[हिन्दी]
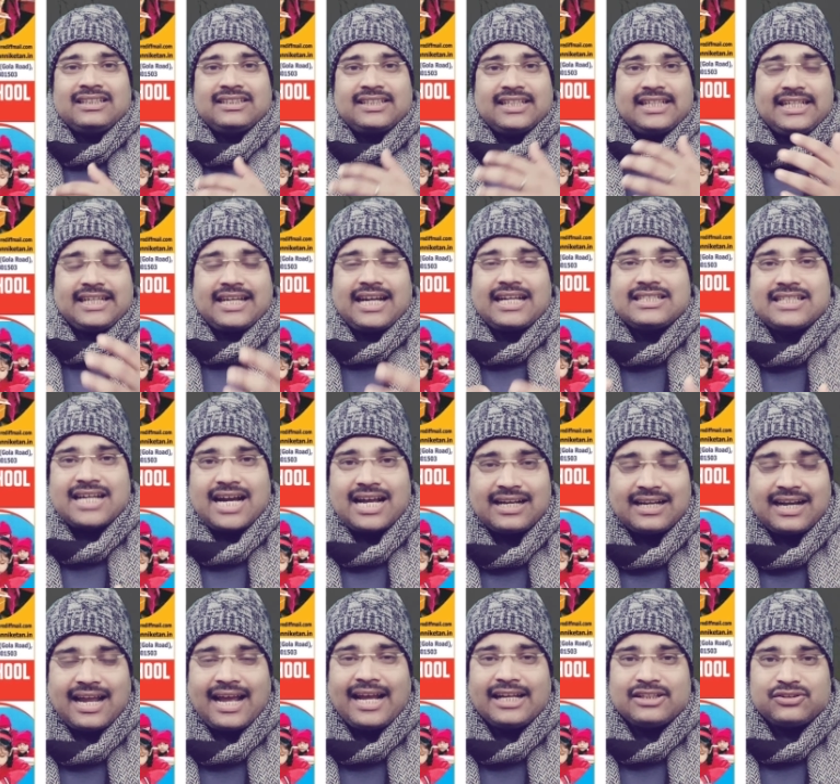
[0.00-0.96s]
तरीका
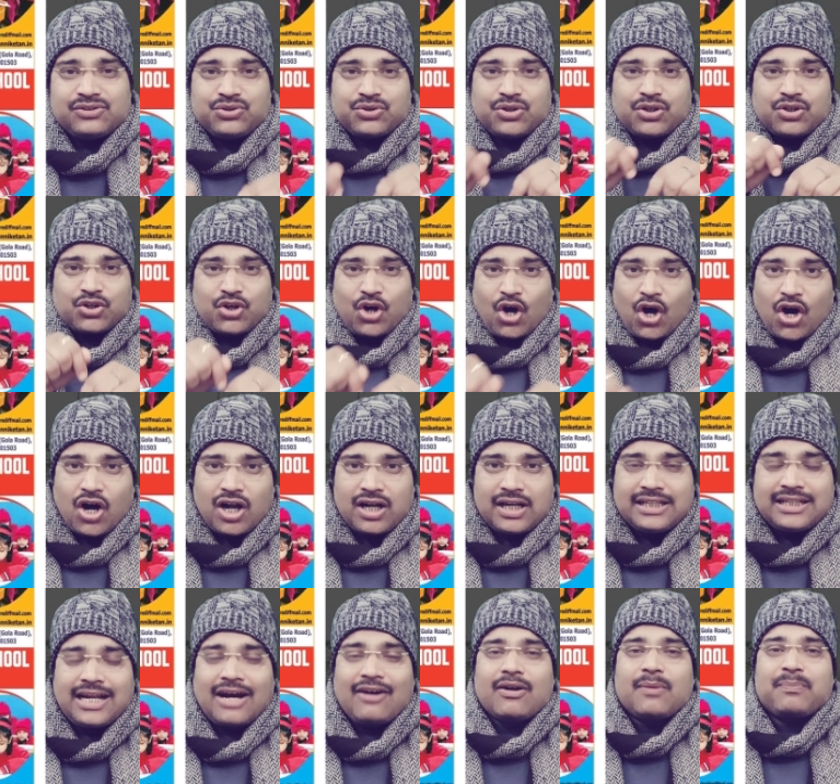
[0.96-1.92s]
जानना है तो यू कैन
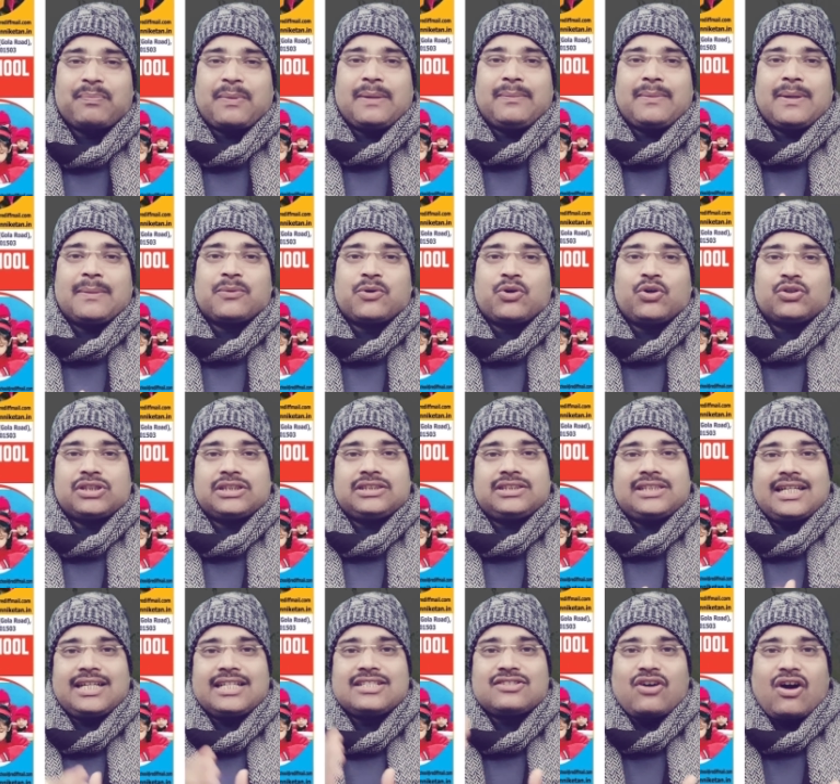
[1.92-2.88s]
कॉल इन आवर प्रीमियम
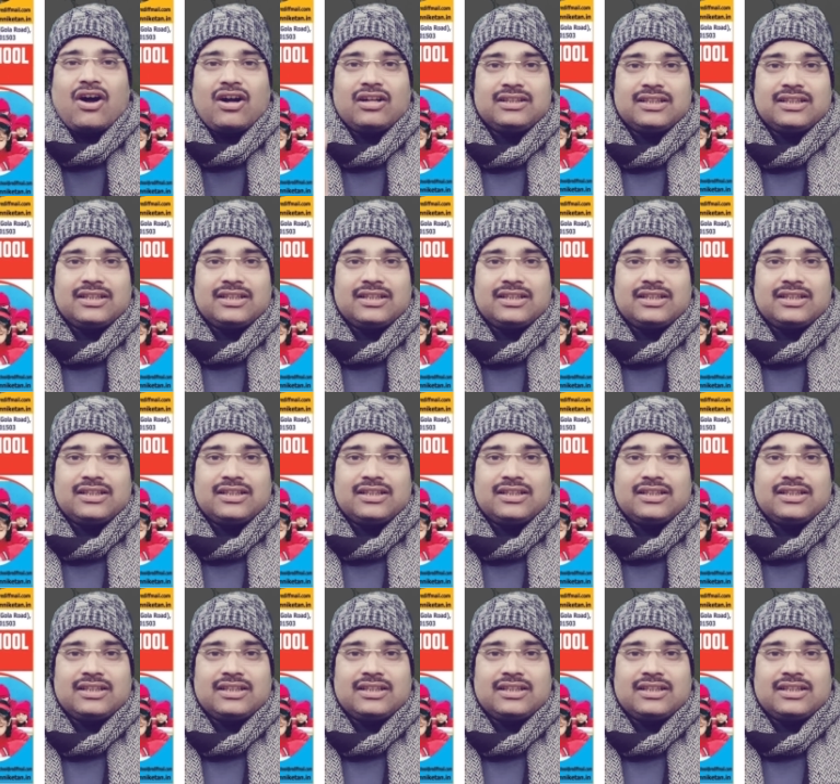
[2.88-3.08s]
कोर्सेज दैट इज